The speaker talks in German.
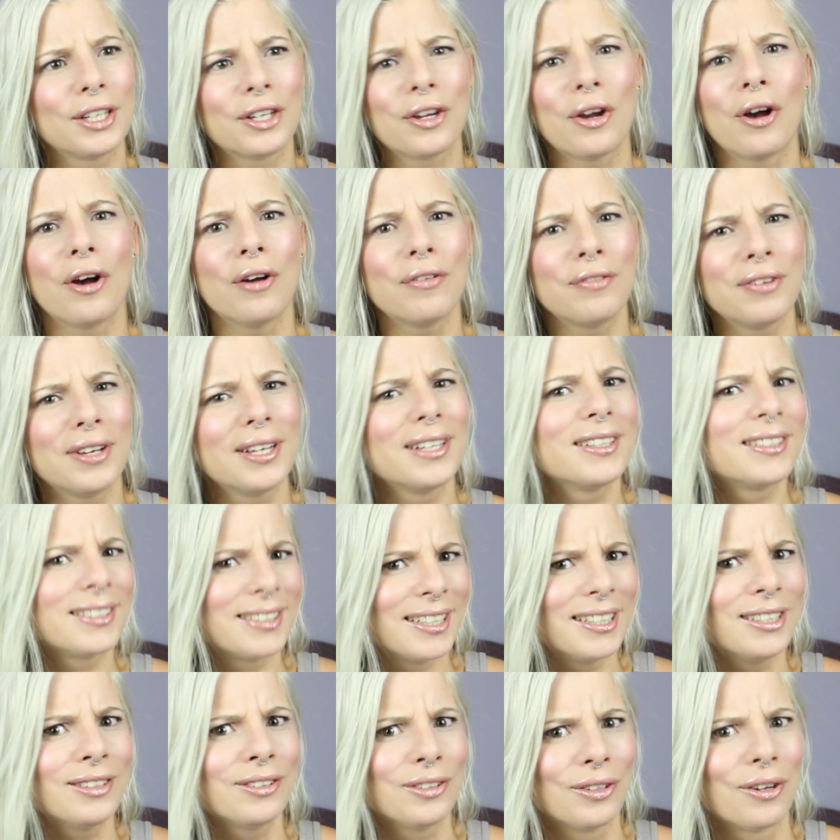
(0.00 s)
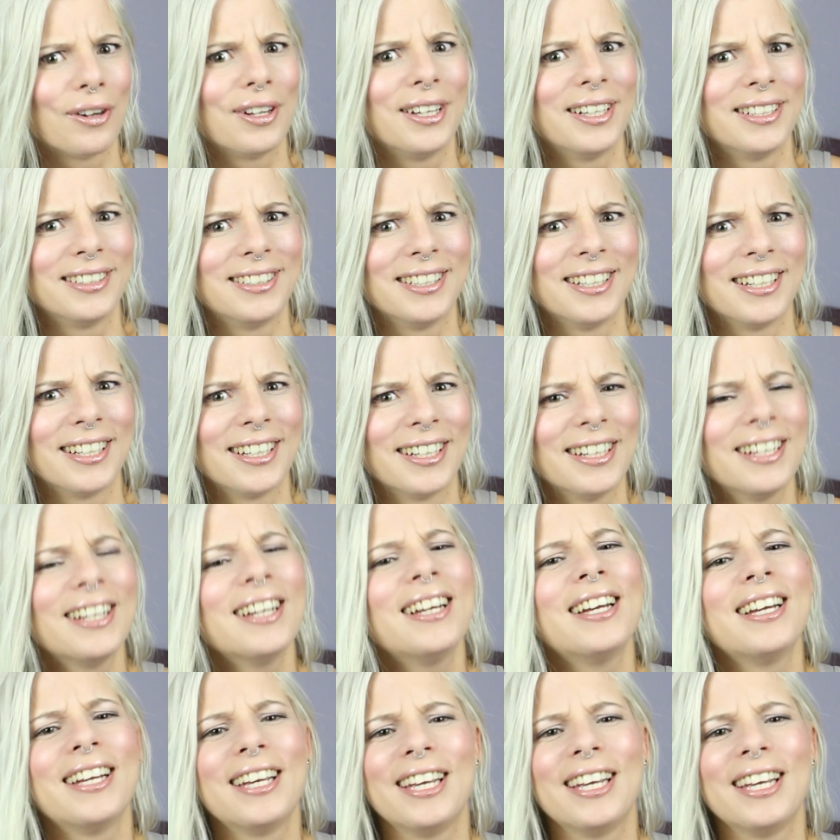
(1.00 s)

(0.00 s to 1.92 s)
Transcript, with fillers: Ich hoffe, es sind neue Dinge.